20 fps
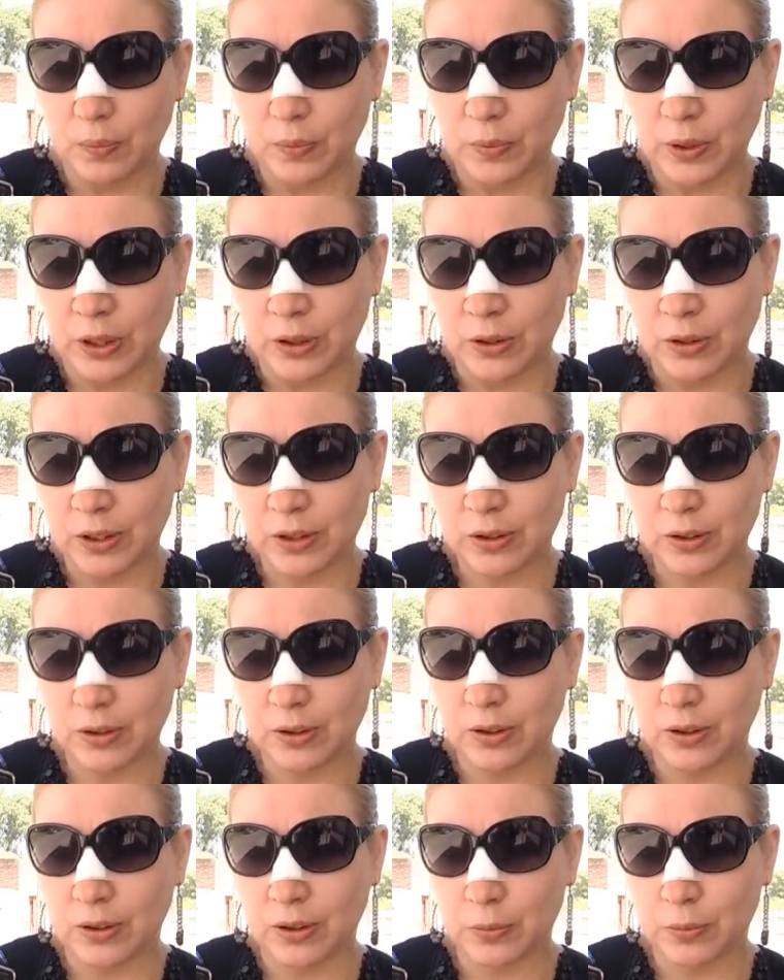bueno,
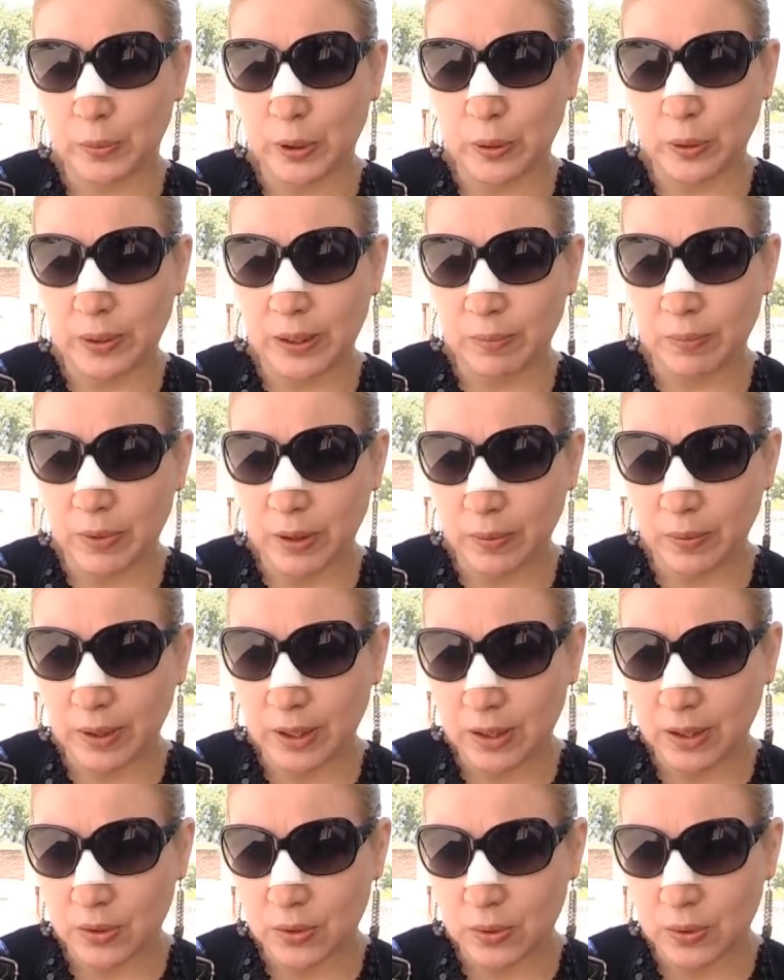estos problemas
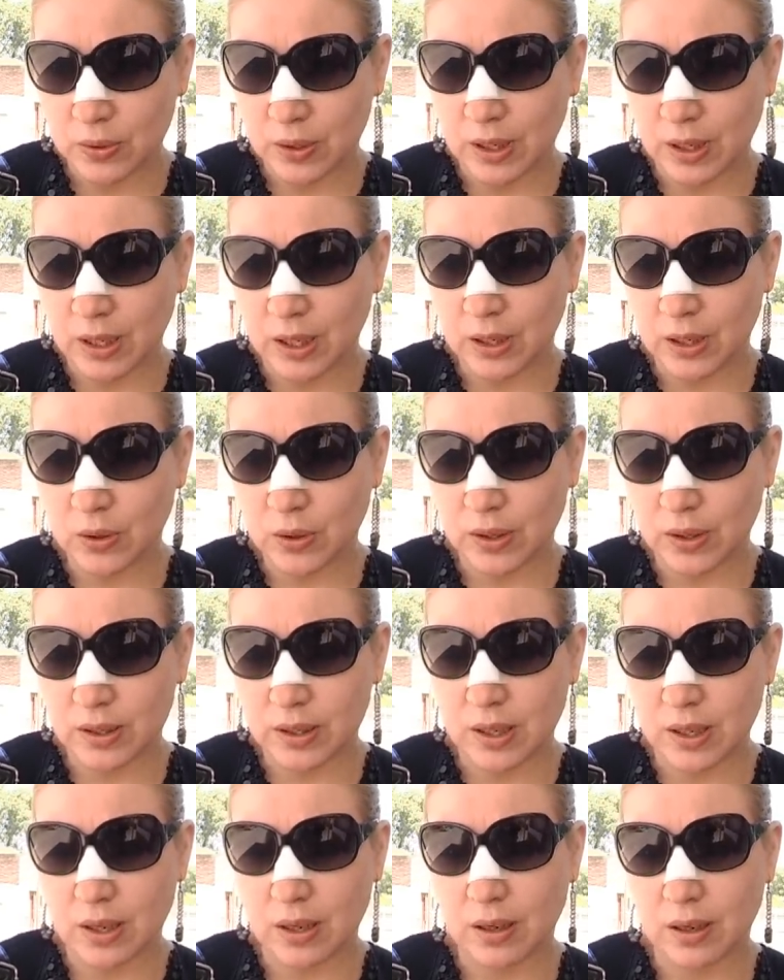vienen sucediendo
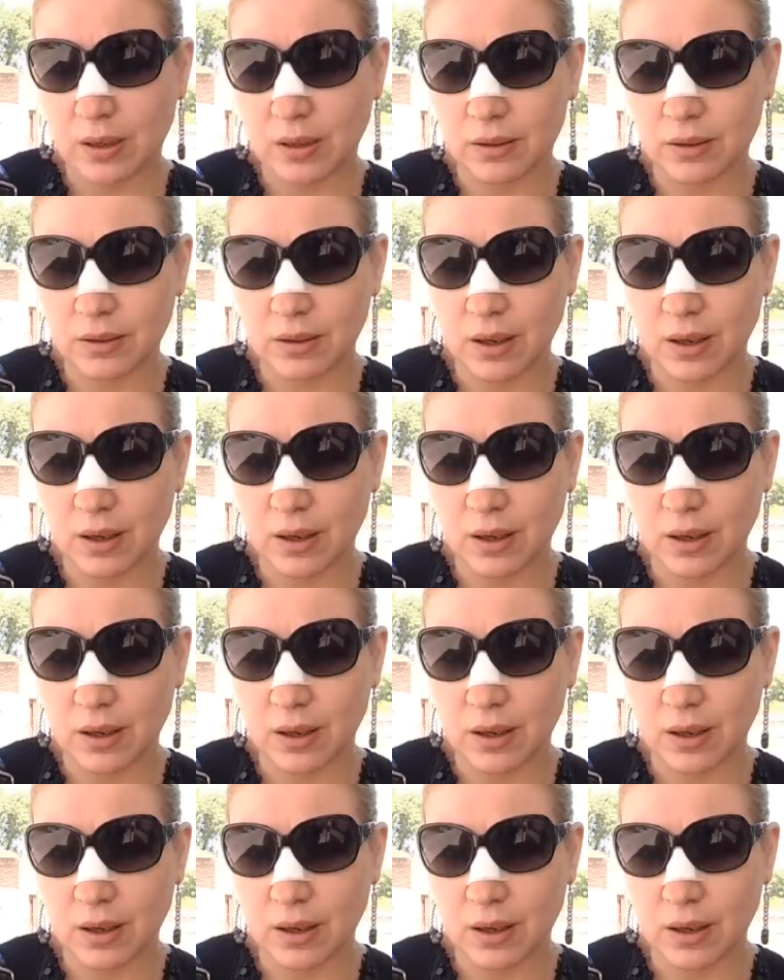hace